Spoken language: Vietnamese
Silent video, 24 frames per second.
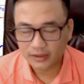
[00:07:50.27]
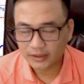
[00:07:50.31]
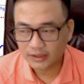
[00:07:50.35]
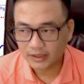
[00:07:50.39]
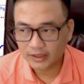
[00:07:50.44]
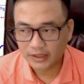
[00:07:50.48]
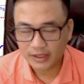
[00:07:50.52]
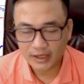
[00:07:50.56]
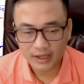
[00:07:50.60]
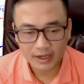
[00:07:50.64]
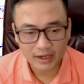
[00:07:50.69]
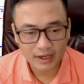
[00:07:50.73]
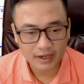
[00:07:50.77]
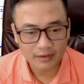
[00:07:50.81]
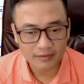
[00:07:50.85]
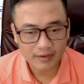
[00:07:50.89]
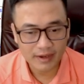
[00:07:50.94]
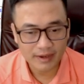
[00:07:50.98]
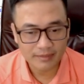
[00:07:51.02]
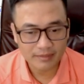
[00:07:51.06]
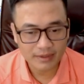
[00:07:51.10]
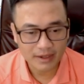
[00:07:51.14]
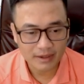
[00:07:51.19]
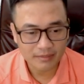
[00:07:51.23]
thì liên hệ ngay với
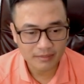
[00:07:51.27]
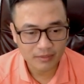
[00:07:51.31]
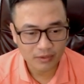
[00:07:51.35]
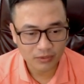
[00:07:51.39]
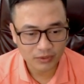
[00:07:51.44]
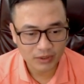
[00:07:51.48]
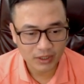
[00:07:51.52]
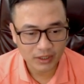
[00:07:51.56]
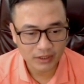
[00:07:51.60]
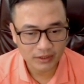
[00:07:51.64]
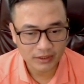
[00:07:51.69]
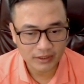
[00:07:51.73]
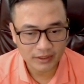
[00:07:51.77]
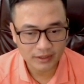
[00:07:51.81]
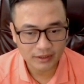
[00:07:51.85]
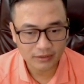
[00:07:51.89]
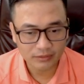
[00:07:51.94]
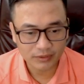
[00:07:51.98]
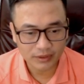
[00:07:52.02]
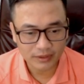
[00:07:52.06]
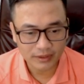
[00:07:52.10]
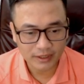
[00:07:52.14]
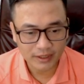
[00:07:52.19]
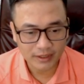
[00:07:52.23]
em để em hỗ trợ anh chị
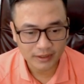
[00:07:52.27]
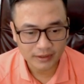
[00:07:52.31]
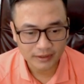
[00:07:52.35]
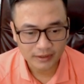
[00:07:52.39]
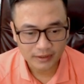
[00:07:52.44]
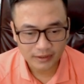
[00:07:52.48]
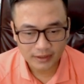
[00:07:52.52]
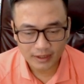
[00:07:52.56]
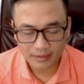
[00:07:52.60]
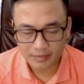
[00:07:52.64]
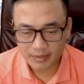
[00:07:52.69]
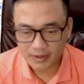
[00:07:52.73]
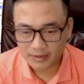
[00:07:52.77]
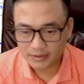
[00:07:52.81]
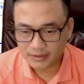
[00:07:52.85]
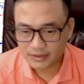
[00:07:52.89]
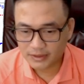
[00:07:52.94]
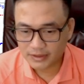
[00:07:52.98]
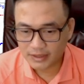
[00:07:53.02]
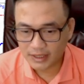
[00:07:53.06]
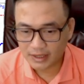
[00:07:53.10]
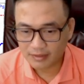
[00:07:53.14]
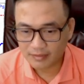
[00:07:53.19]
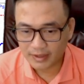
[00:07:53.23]
nhau tư nha cảm ơn
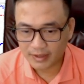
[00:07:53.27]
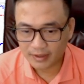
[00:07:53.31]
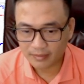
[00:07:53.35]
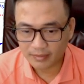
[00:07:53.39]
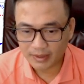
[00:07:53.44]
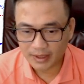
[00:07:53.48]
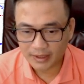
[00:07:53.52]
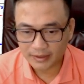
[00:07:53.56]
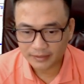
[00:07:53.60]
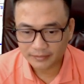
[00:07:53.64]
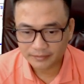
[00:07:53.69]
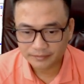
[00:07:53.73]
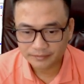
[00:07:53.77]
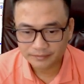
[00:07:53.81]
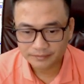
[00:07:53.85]
xin chào và hẹn gặp lại